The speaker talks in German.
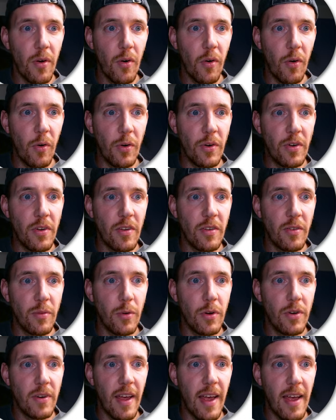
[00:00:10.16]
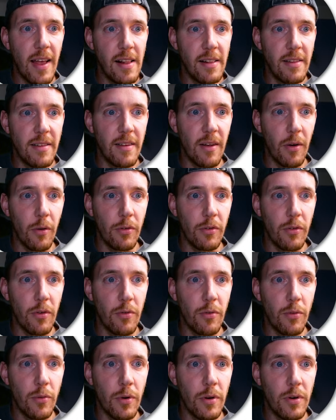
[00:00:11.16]
und es wird else
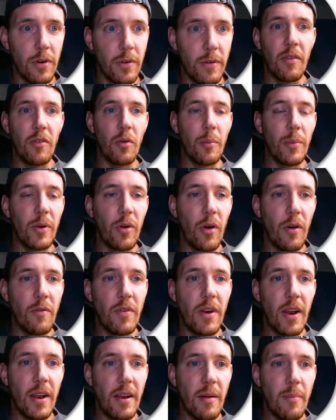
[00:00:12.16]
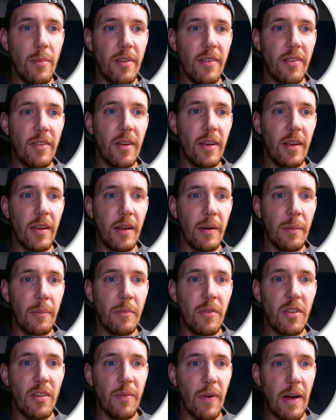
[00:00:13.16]
ausgeführt. Somit können wir dann nämlich
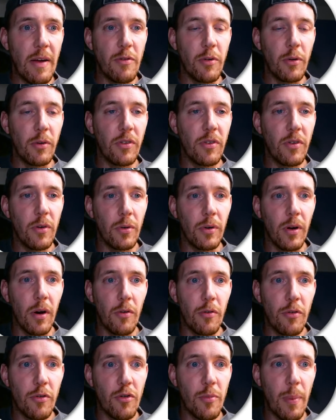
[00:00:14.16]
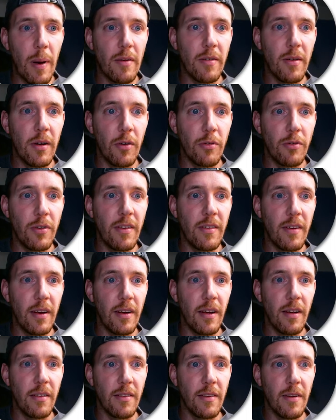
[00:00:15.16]
ähm, zwei Funktionen drauf speichern auf dieser
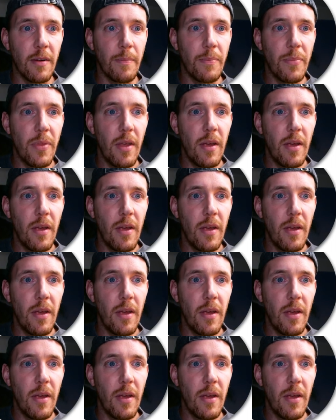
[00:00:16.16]
Taste.